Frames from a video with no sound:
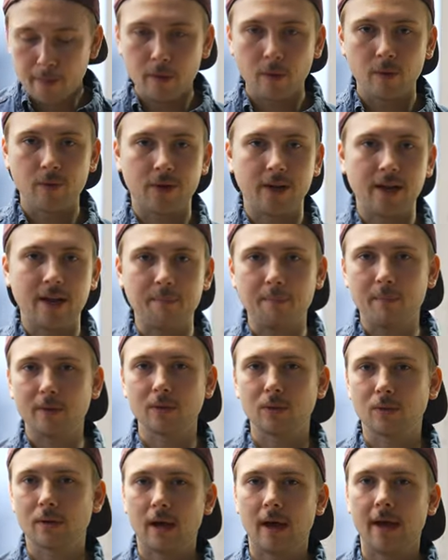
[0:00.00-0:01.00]
Und dann hat man
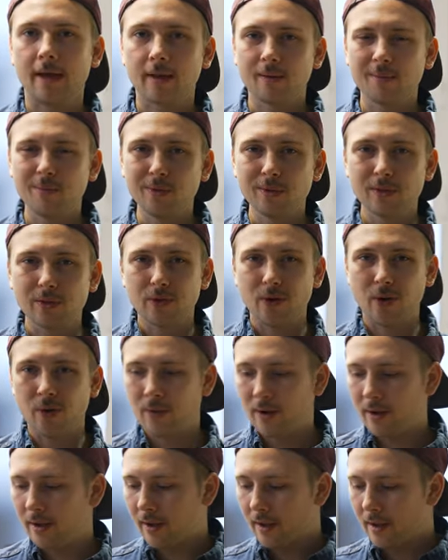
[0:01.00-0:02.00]
sogar ein
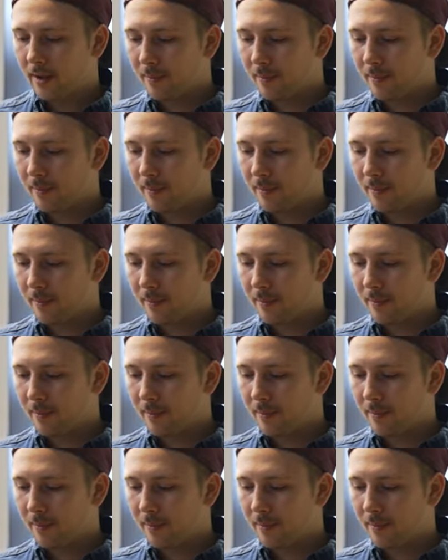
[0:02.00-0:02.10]
Gemüsecurry